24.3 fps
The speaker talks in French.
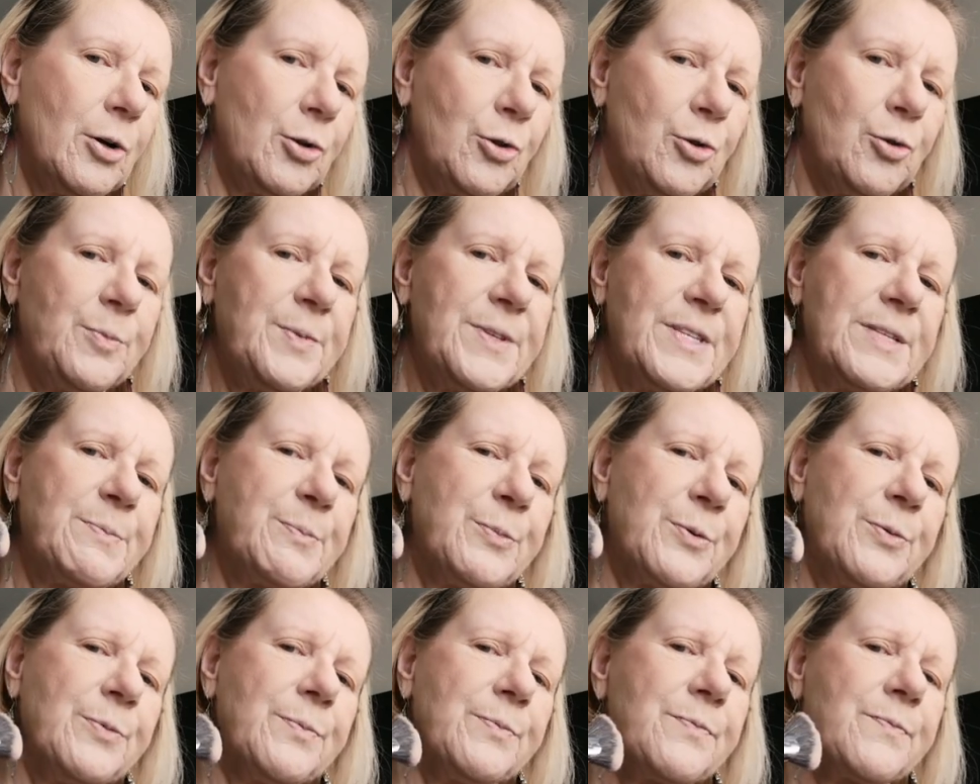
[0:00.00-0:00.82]
un tout petit
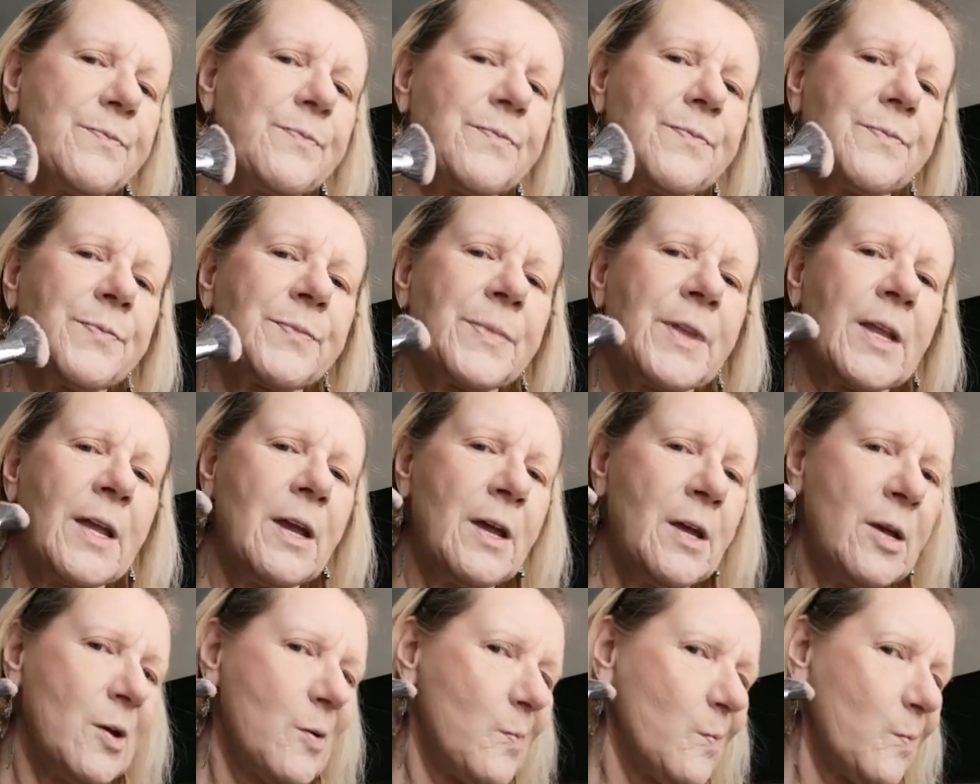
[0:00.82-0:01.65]
peu.
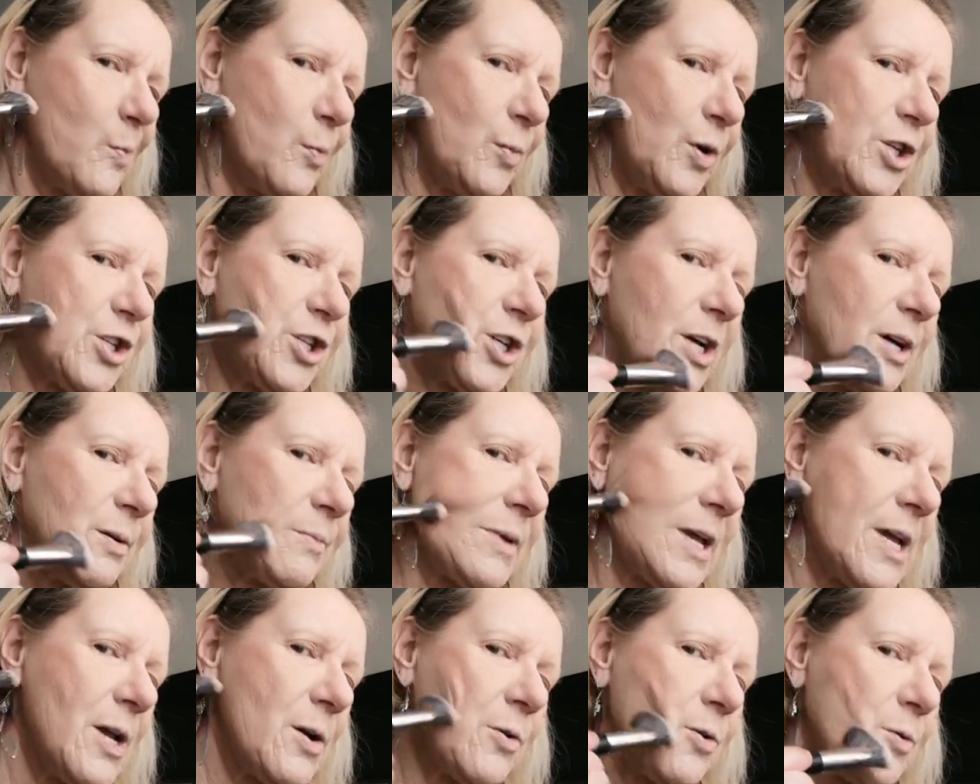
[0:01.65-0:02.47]
Moi, j'en
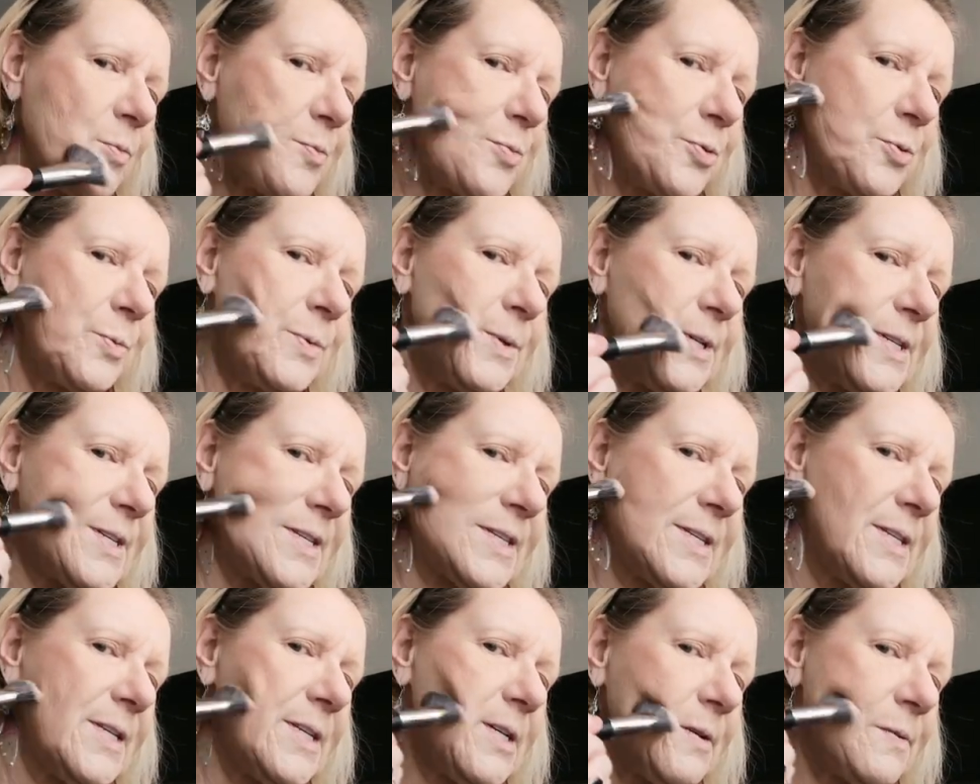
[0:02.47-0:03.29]
mets un peu
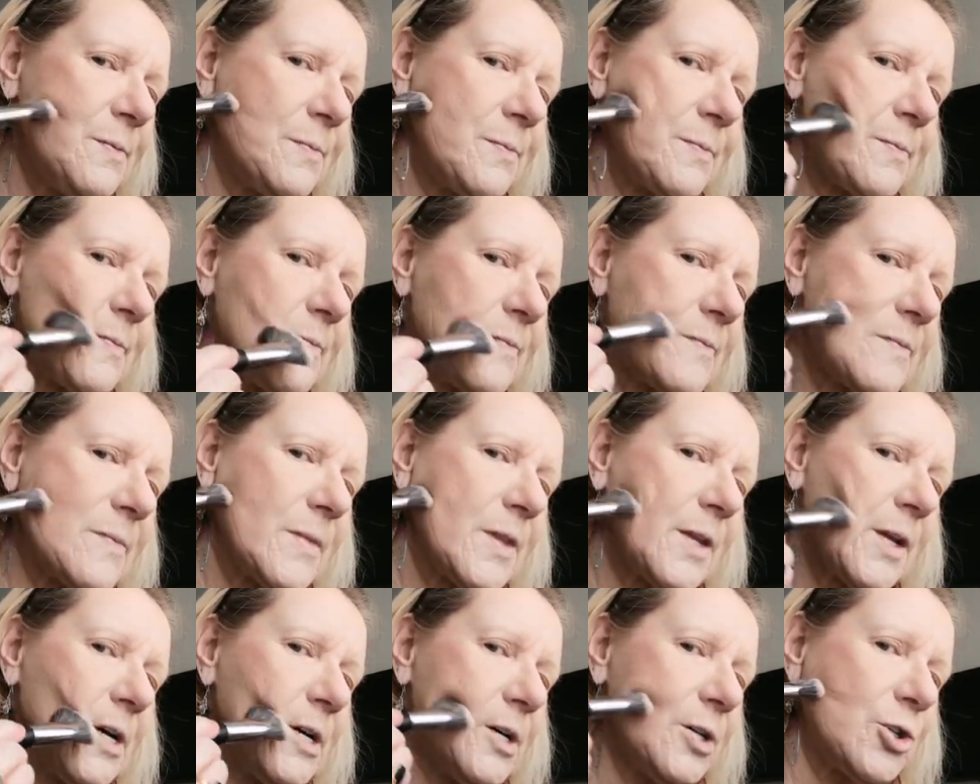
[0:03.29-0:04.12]
ici,
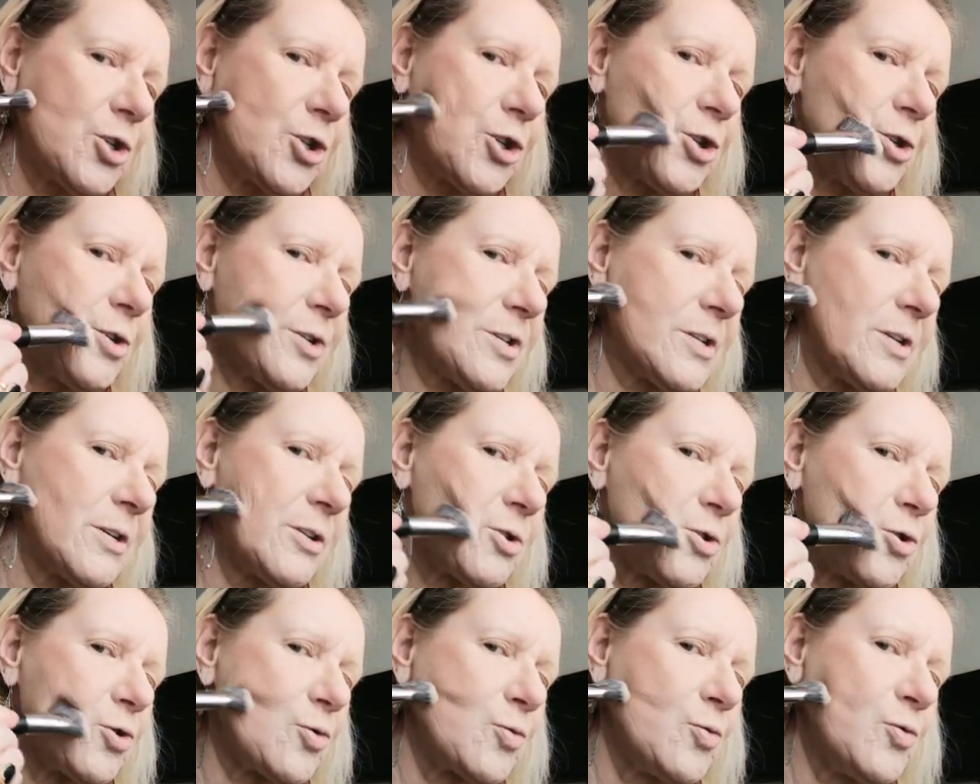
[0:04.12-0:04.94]
juste
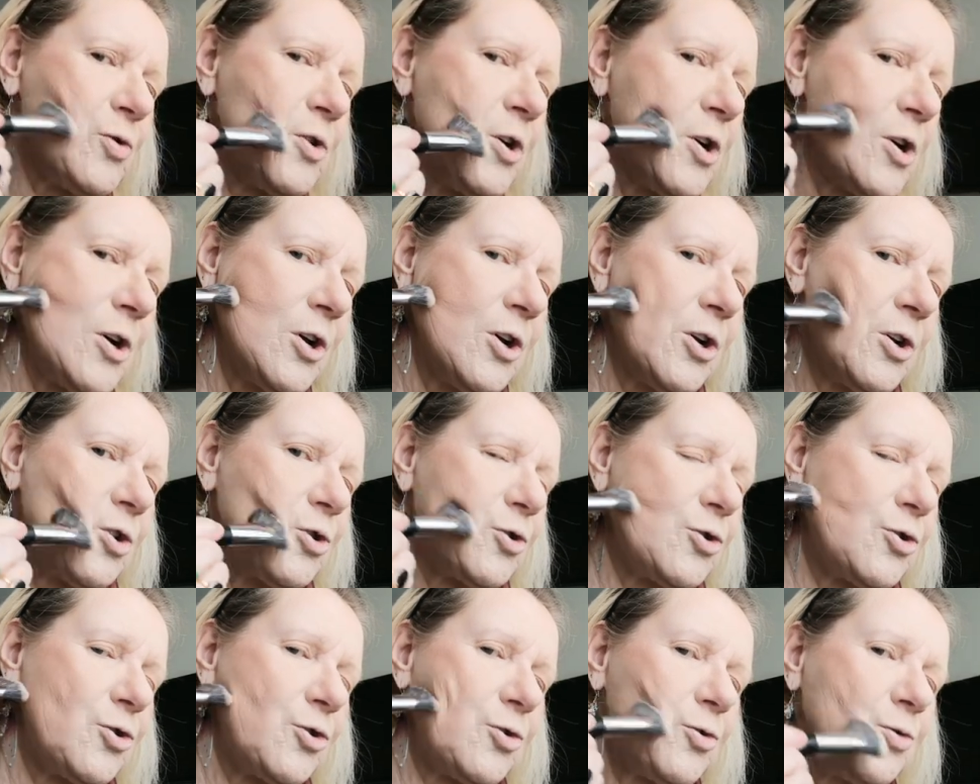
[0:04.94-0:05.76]
en dessous
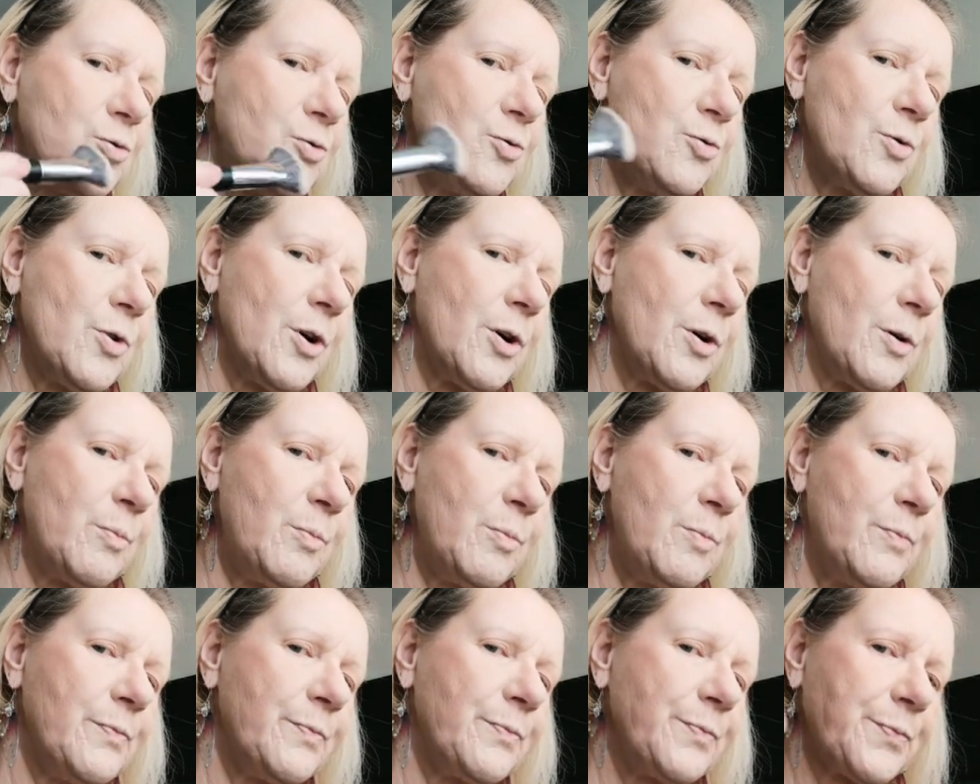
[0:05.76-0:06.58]
du, euh,
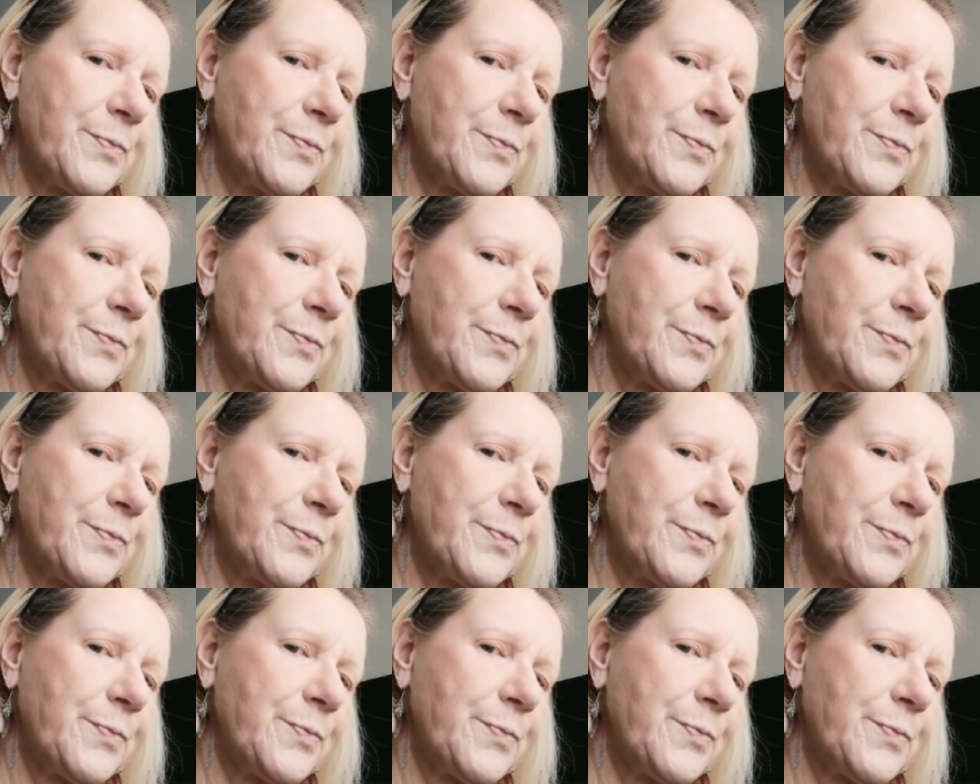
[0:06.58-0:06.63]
